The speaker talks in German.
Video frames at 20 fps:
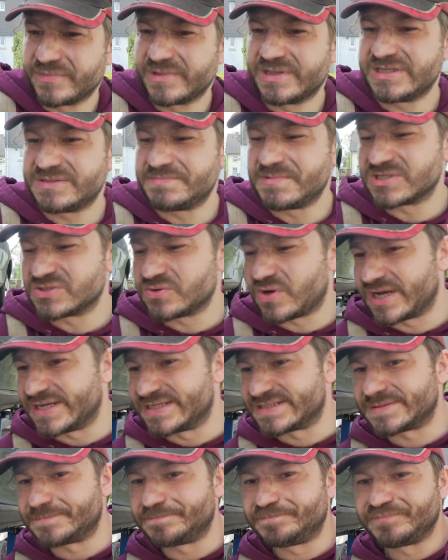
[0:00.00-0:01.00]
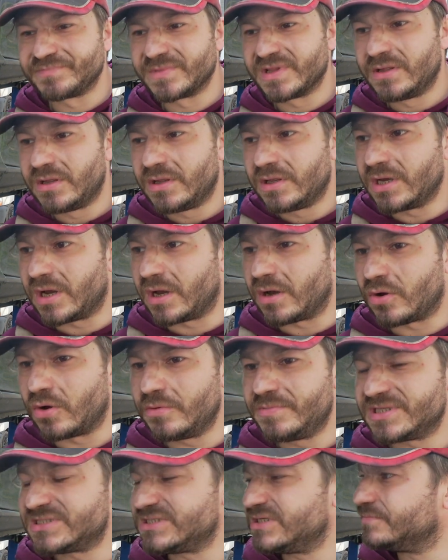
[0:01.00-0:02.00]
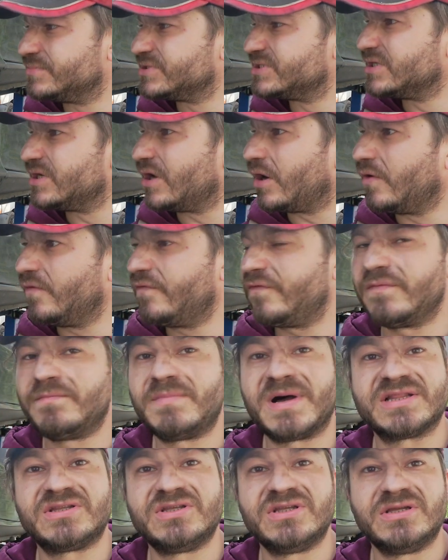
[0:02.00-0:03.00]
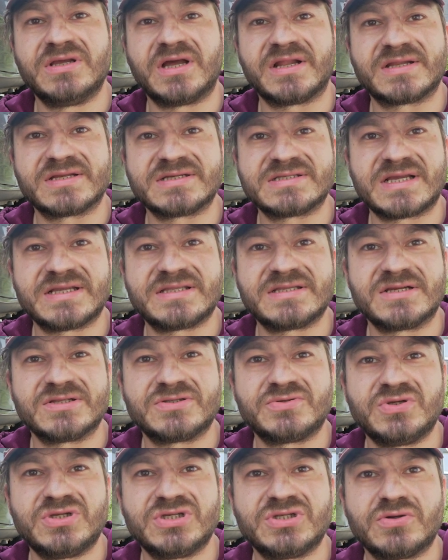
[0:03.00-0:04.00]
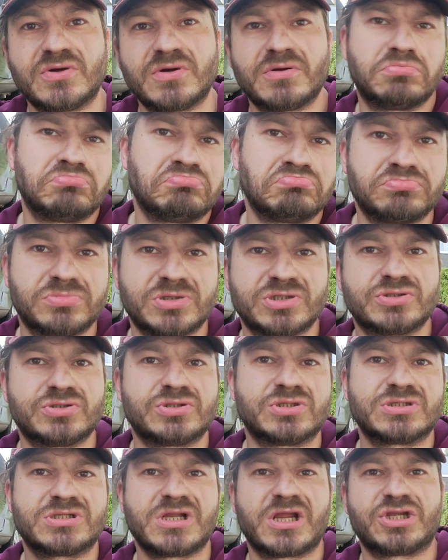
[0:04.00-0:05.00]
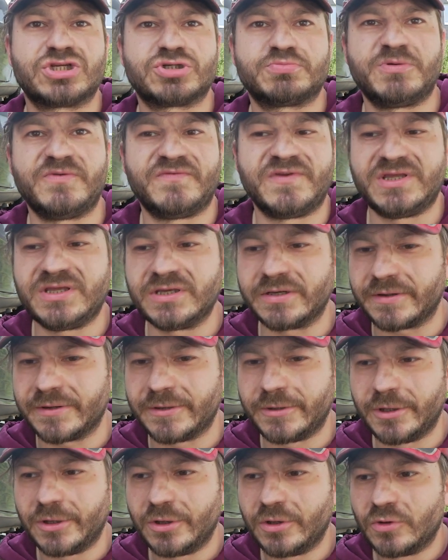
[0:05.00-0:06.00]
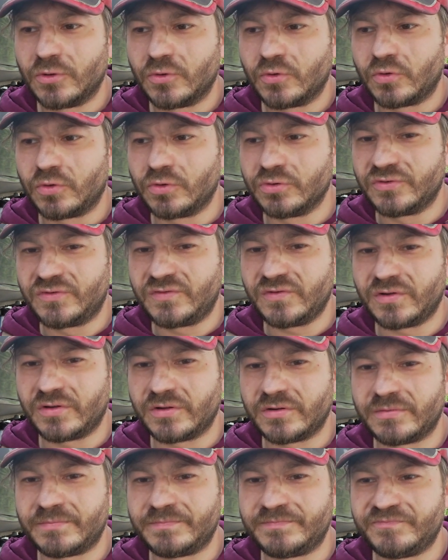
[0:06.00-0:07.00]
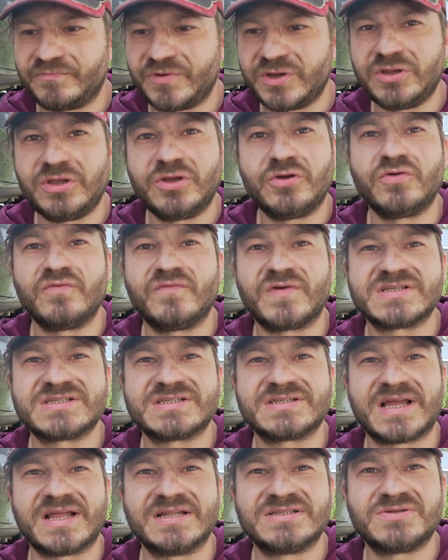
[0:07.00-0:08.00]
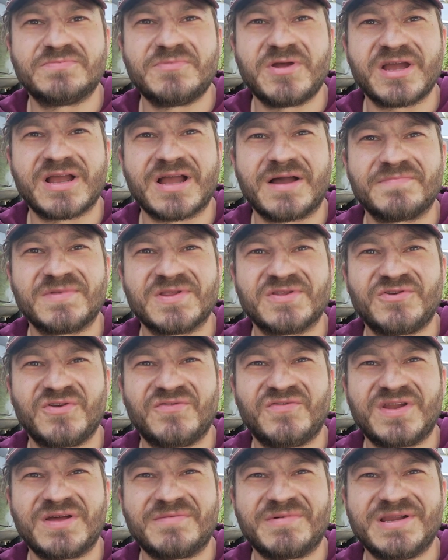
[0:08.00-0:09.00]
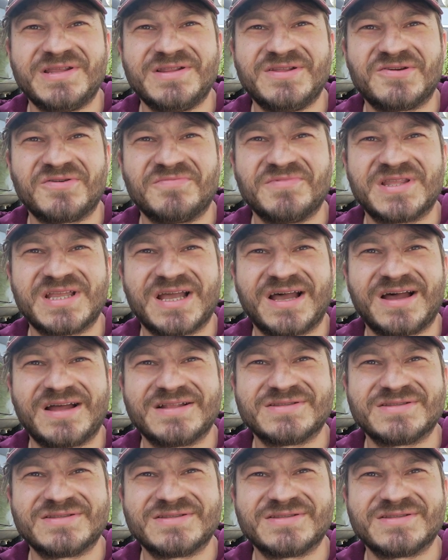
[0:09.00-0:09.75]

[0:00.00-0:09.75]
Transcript: Nicht mehr so heiß. Ja, räume jetzt hier ein bisschen auf, mache die andere Seite natürlich noch. Das ist das gleiche Spiel wie hier. Und äh, wenn ihr irgendwas anzumerken habt, natürlich wieder mal in die Kommentare.